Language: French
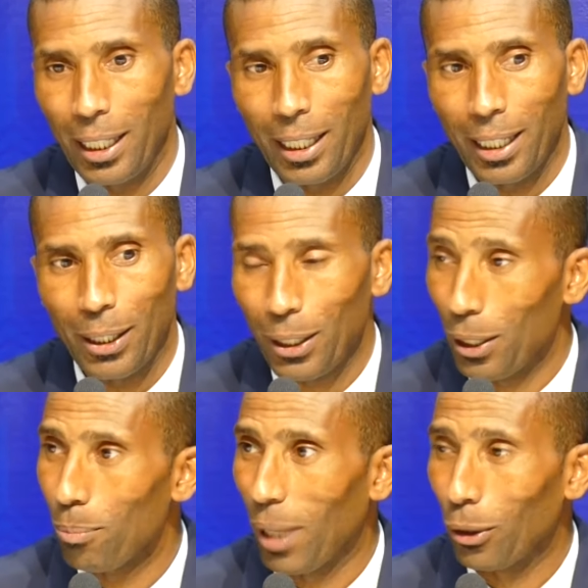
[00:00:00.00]
Et
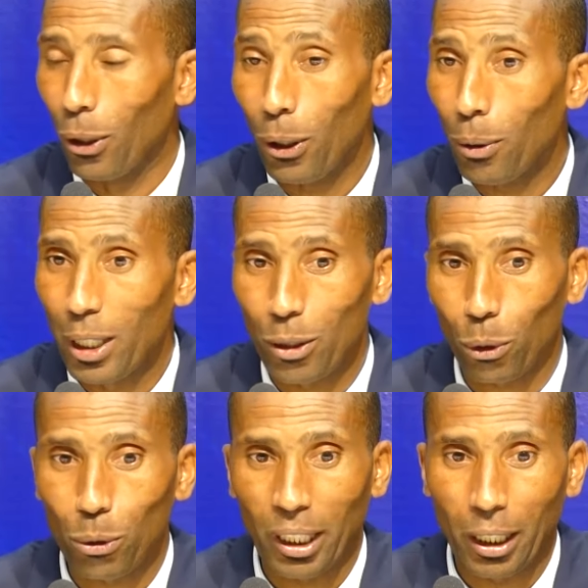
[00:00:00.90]
euh, maintenant, euh,
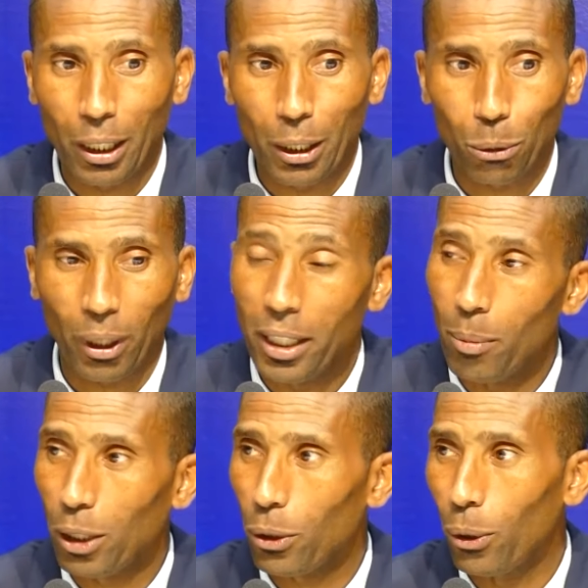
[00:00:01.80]
sur, sur
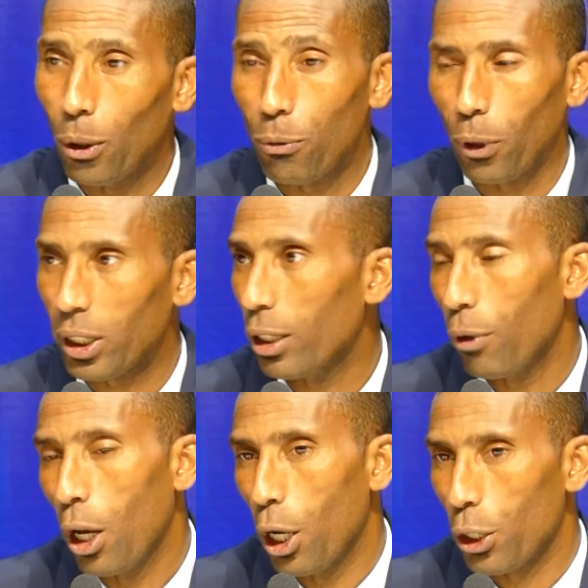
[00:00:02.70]
l'animation
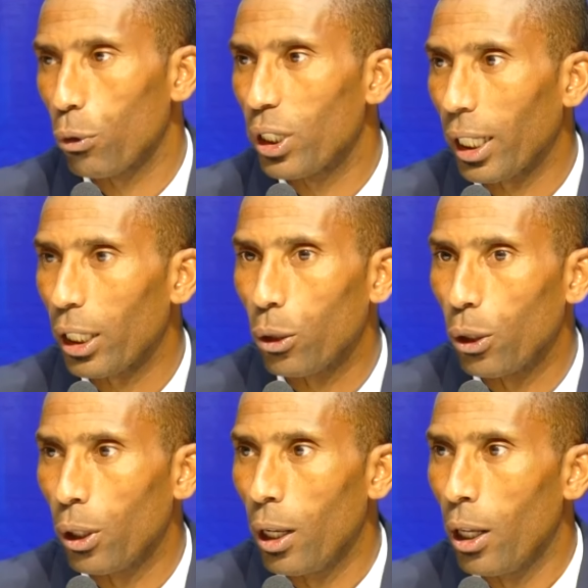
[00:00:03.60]
offensive, je vous dirais
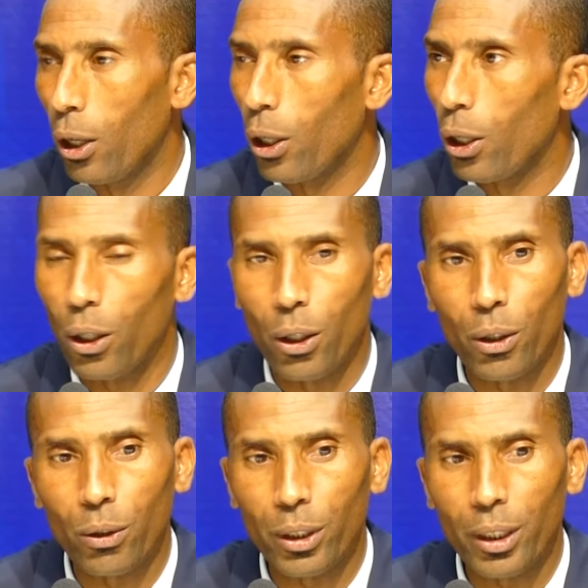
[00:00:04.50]
que
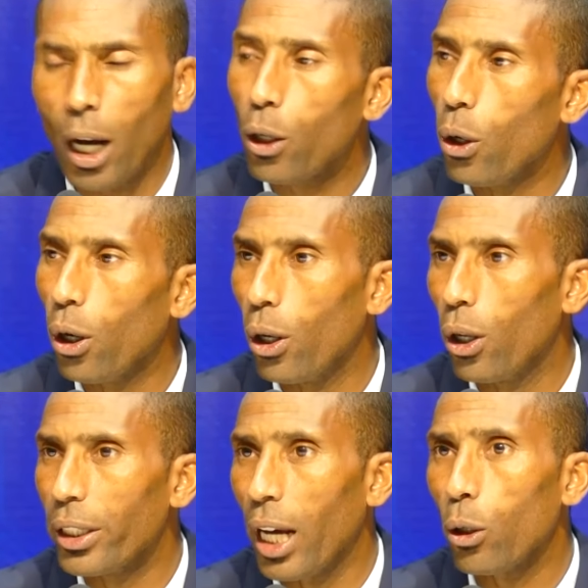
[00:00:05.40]
euh, il y a
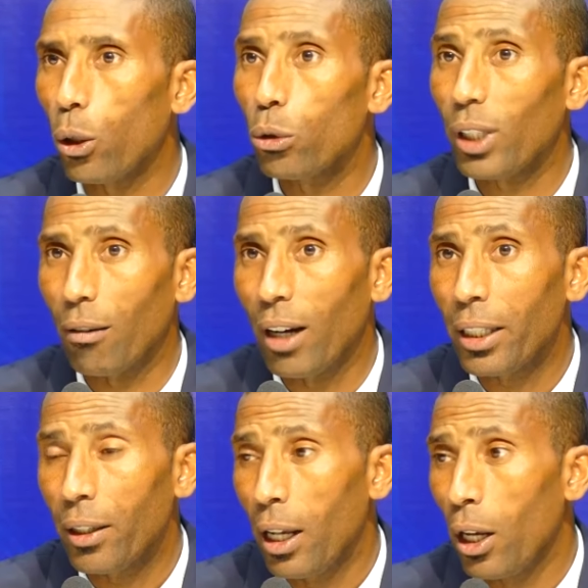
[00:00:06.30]
encore il y a encore du
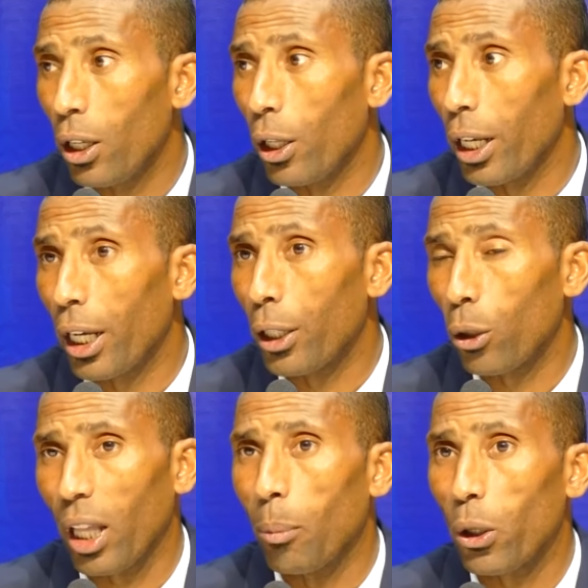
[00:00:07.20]
travail, et,
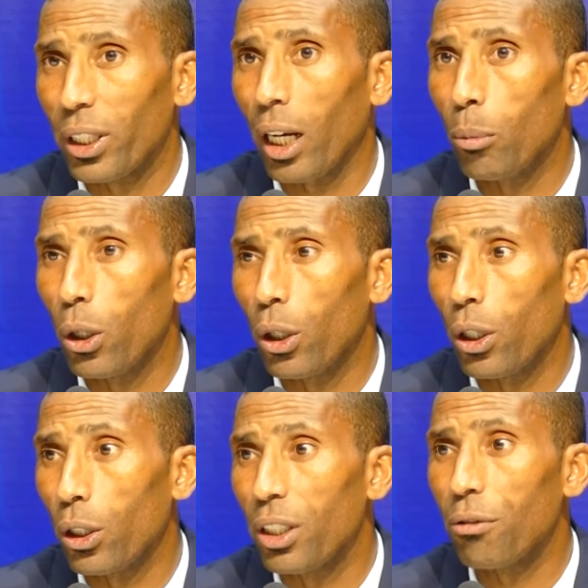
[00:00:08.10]
notamment en
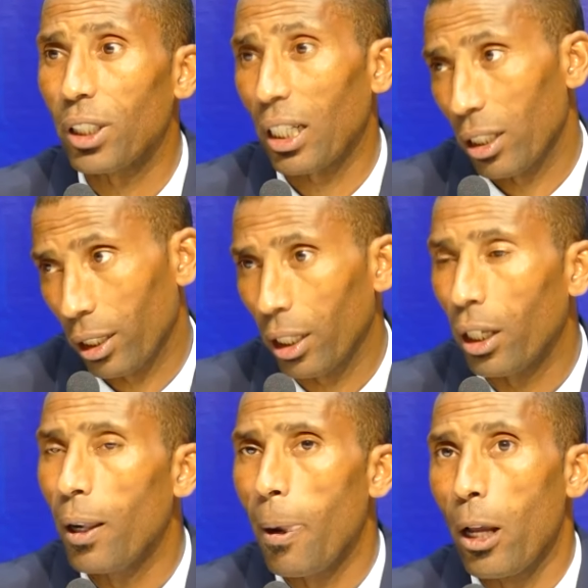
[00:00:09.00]
termes
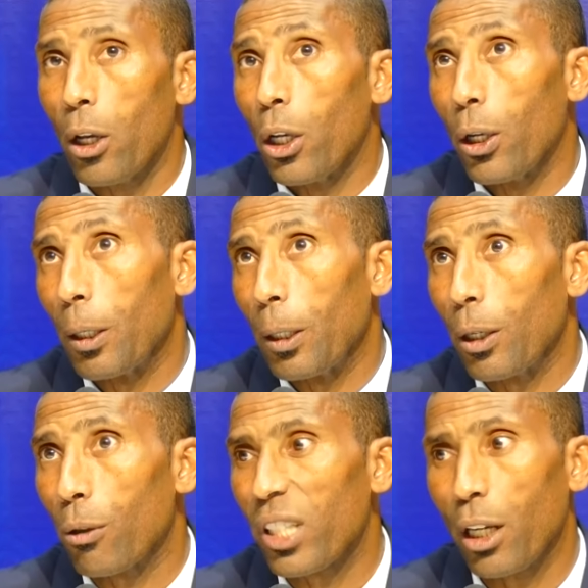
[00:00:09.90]
d'efficacité.
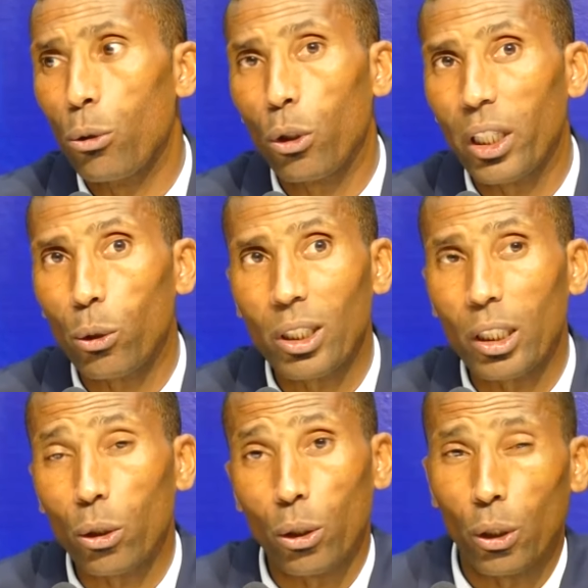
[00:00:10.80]
Euh, vous avez noté
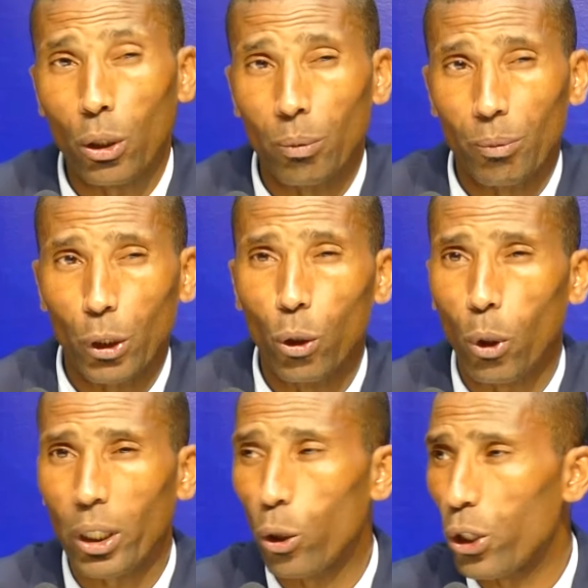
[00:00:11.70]
aussi que il nous
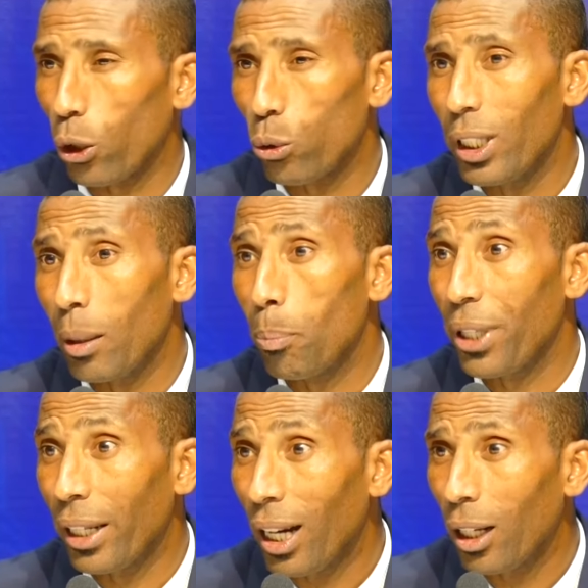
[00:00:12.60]
manquait aujourd'hui
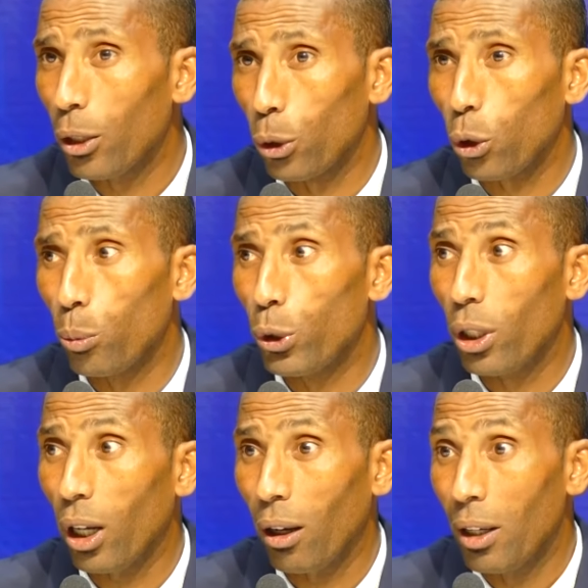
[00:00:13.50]
Piana, notre
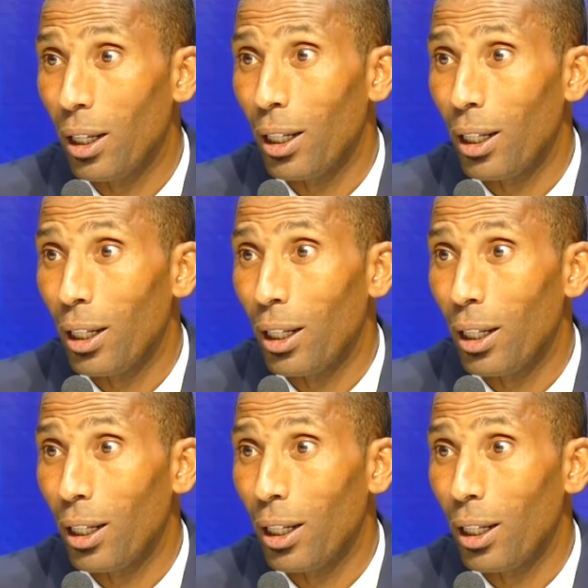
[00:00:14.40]
buteur.